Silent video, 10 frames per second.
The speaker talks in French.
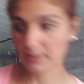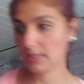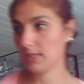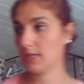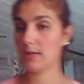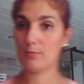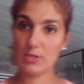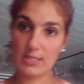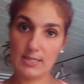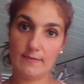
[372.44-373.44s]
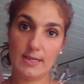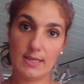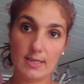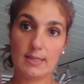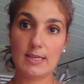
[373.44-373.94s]
pris également, et ça, ça
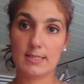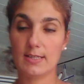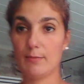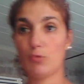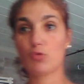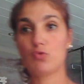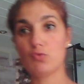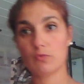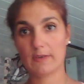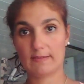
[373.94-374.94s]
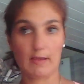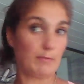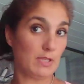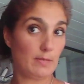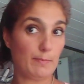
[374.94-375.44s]
valait extrêmement le coup, on va
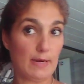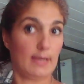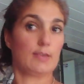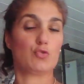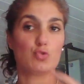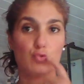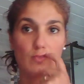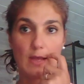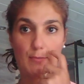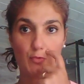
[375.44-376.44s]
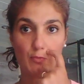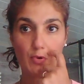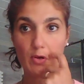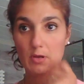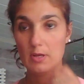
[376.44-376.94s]
terminer pareil sur un bon
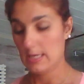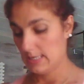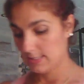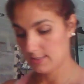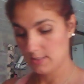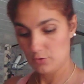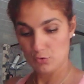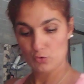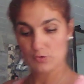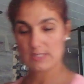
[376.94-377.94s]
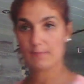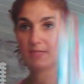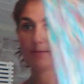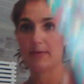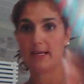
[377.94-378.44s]
plan, ce sont ces
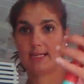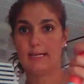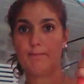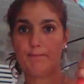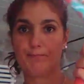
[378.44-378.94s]
petits balais-là.